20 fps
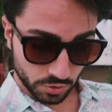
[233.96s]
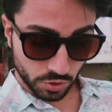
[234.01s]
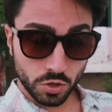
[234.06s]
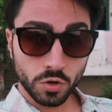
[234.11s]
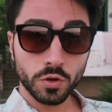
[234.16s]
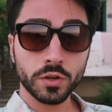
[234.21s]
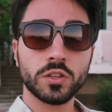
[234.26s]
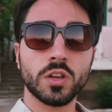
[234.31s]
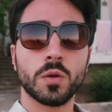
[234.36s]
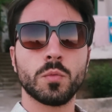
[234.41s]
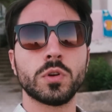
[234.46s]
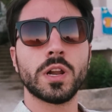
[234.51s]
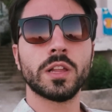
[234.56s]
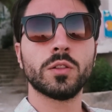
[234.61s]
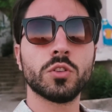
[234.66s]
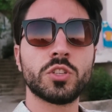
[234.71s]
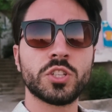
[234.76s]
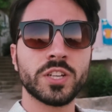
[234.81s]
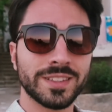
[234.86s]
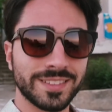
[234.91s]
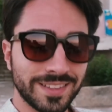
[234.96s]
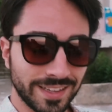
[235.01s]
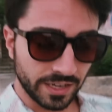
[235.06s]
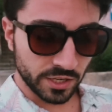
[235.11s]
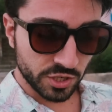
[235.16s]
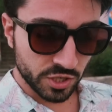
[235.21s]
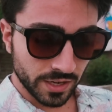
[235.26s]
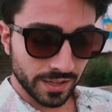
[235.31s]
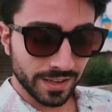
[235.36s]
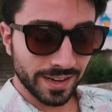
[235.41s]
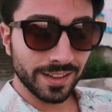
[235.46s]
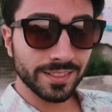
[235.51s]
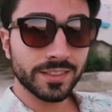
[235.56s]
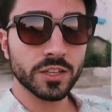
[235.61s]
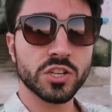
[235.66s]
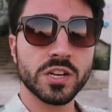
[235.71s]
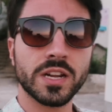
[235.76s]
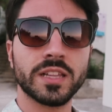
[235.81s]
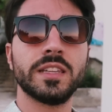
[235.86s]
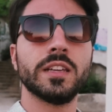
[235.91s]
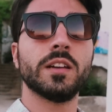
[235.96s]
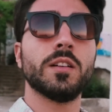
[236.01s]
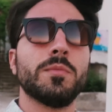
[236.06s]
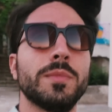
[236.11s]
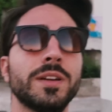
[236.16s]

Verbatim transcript: Noi dopo una doccetta rigenerante ce ne andiamo a